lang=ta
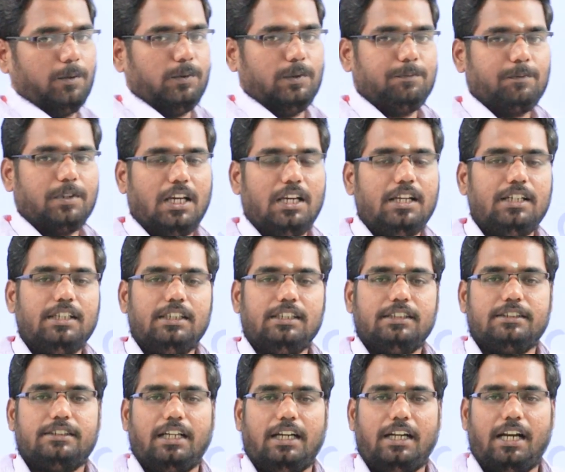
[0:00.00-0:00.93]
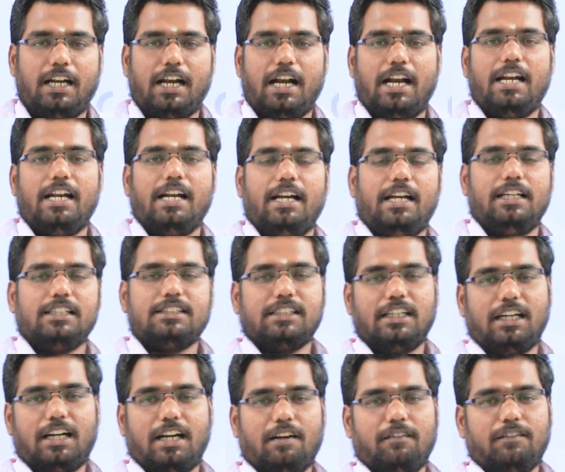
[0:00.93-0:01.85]
பண்ணுவோம் சென்ட்ராய்ட்னா என்ன
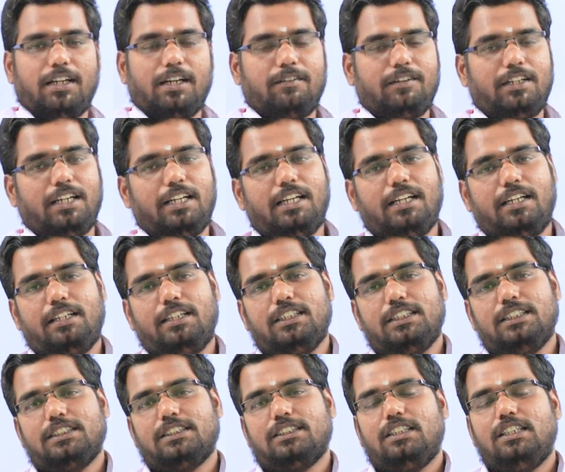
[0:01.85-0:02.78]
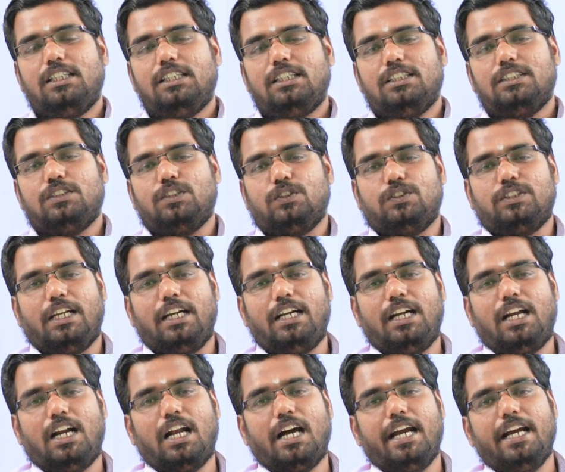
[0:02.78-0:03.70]
சென்ட்ரா கிராவிட்டினா என்ன ஸோ
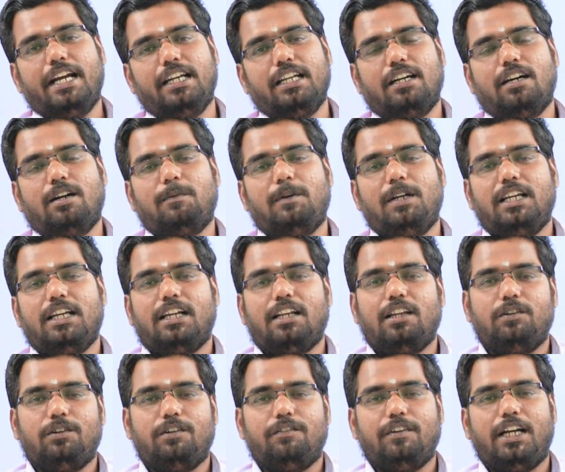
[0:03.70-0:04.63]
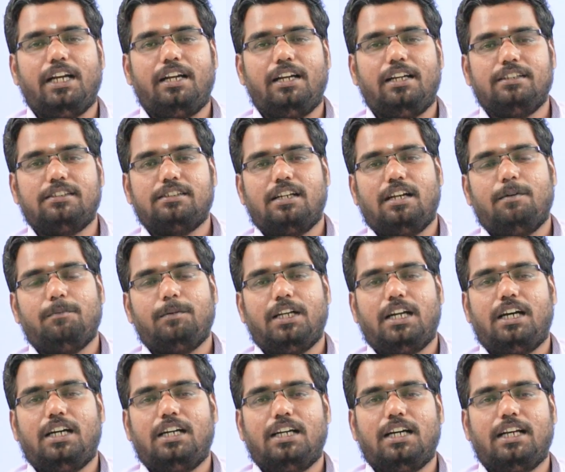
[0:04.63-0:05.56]
சென்ட்ராய்டு அப்படிங்கிறது ஒரு வெயிட்லெஸ்
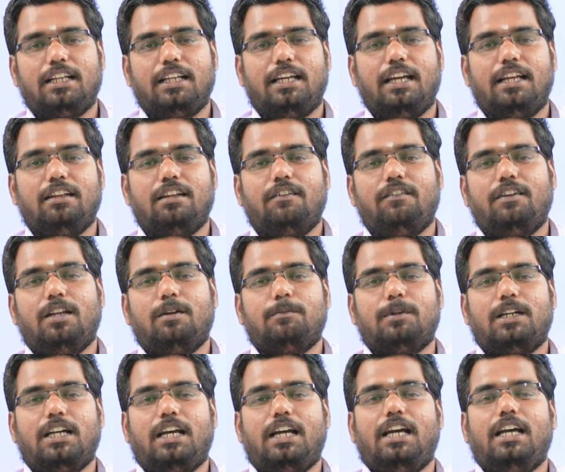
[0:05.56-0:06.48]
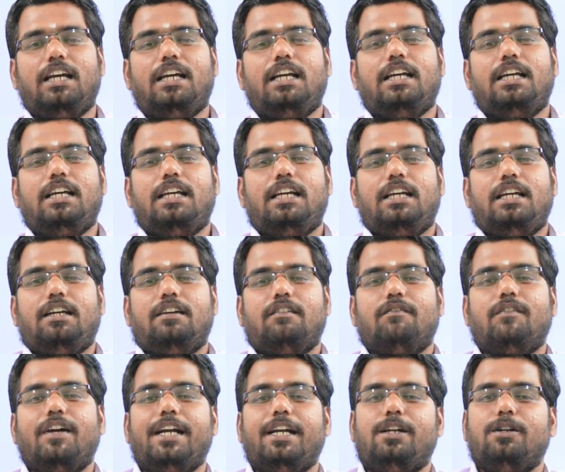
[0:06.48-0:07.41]
லாமினா அதுக்கு எந்த விதமான
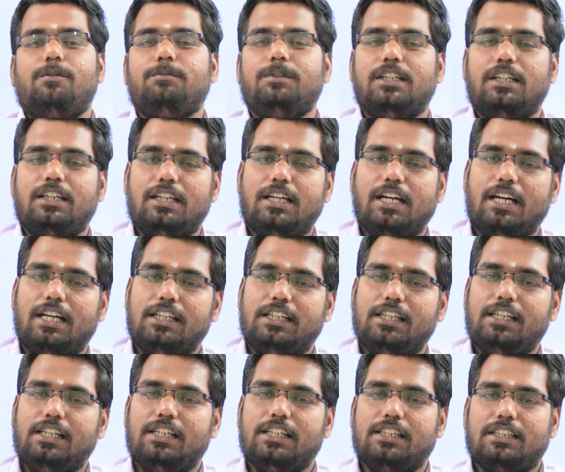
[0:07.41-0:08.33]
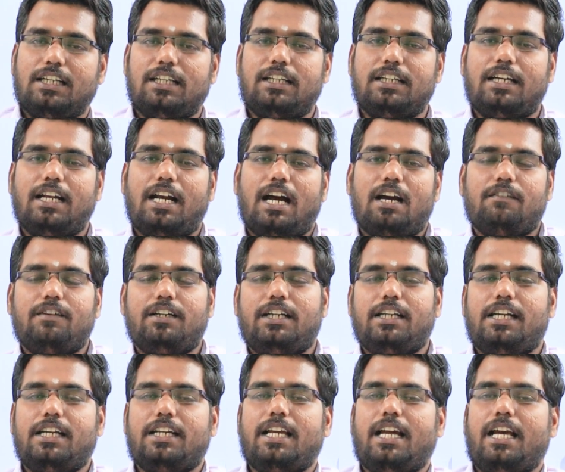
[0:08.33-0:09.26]
வெயிட்டும் இருக்காது அது
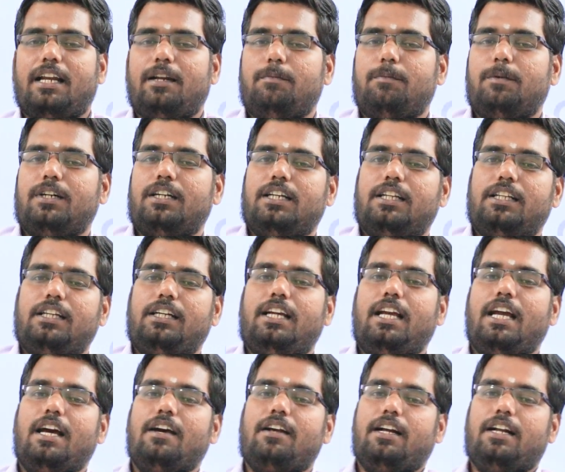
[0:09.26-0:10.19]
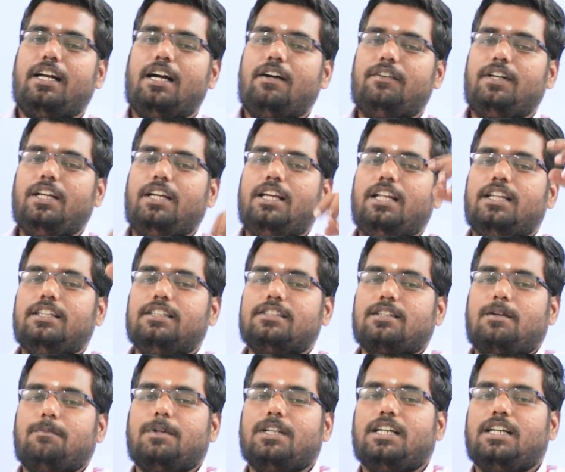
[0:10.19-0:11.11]
கிராவிட்டியை கேரி பண்ணாது கே கிராவிட்டிக்கு
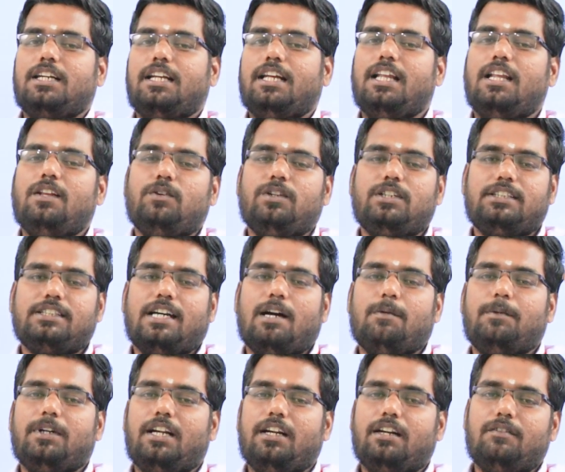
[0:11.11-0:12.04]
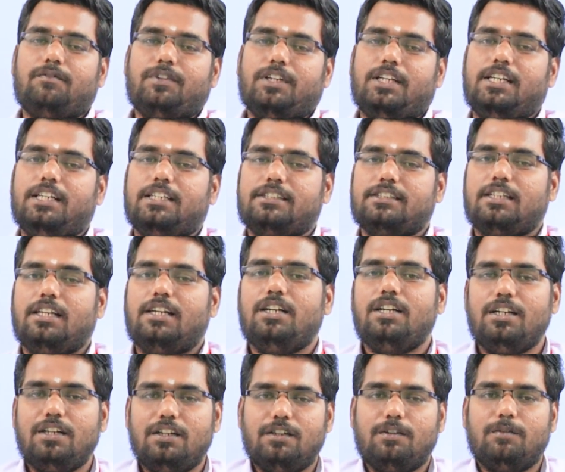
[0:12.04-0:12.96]
அதுக்கு சம்மந்தம் கிடையாது ஒரு ஜியாமெட்ரிக்கல் ஃபிகர்ஸ்
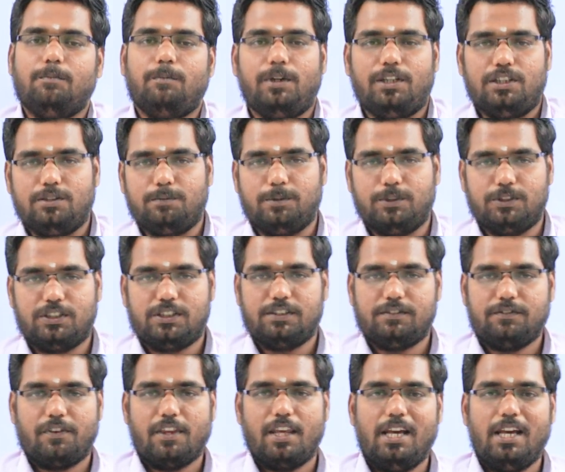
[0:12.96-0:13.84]
முடிஞ்சு போச்சு